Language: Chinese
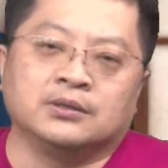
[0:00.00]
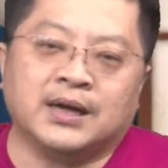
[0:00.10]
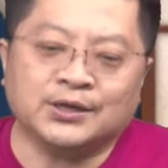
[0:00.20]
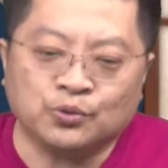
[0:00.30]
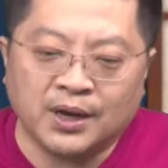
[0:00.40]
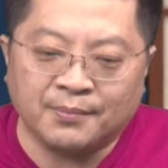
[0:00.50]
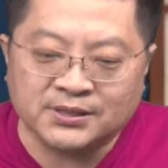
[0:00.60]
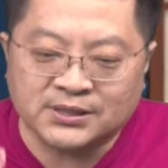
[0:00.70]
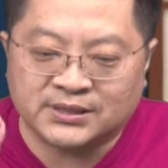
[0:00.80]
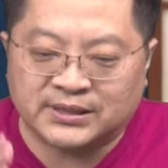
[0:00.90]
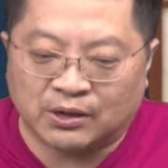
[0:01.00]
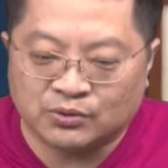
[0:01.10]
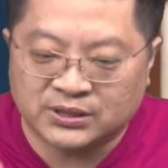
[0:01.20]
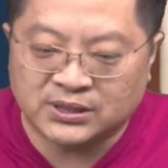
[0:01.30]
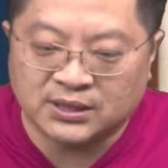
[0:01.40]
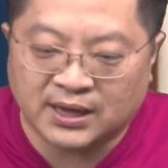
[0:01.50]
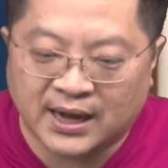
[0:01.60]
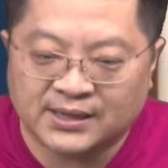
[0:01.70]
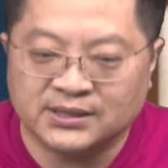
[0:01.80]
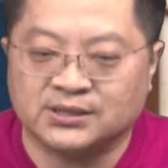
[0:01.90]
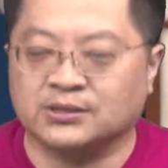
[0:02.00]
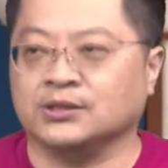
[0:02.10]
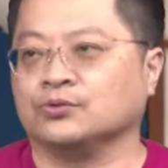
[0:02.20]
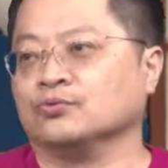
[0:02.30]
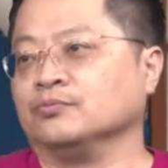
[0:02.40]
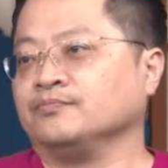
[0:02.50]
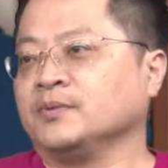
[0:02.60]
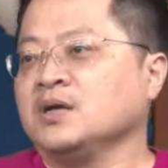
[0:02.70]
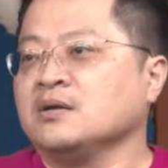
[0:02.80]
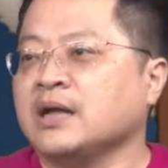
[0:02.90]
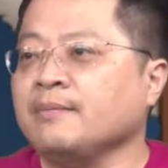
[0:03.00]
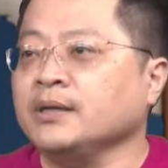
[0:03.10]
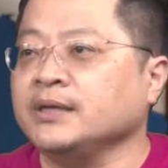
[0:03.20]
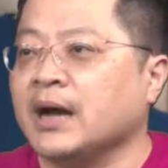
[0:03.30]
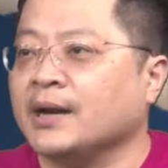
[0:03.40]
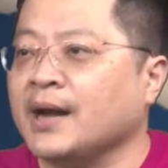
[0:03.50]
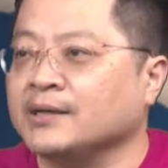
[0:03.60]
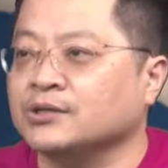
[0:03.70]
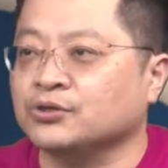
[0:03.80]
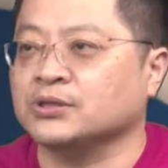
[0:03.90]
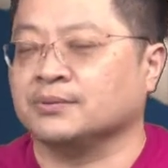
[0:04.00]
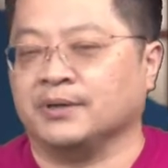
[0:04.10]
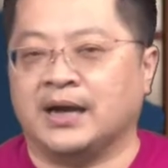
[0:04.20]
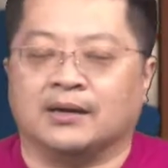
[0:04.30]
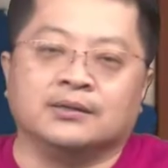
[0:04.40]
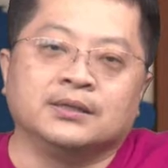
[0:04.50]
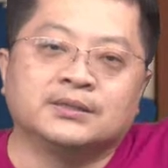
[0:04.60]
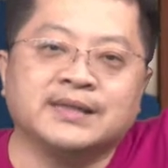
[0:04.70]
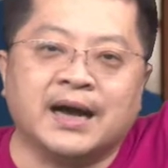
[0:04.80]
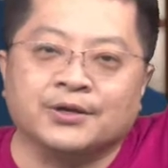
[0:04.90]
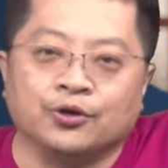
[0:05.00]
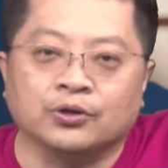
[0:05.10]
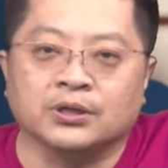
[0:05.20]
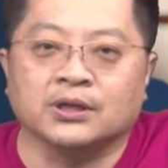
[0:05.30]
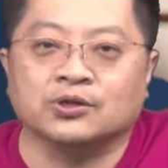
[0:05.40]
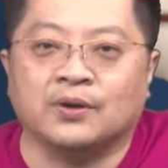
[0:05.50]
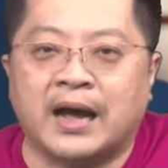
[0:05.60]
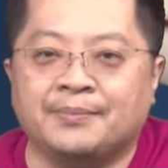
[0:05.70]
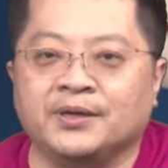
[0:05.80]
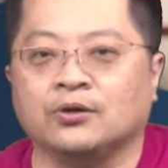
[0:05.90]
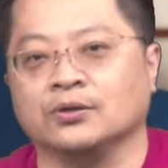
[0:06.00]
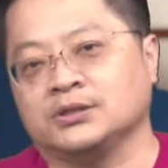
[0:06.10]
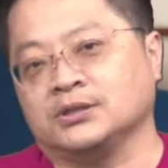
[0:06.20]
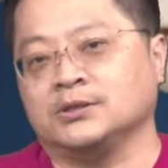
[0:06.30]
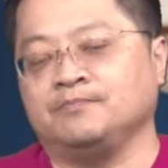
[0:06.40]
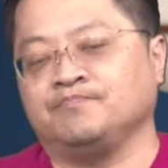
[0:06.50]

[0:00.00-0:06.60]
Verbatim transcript: 他说他们是小型的 IC 设计股，他们仰赖的就是怎么样上游的这种 IP 公司。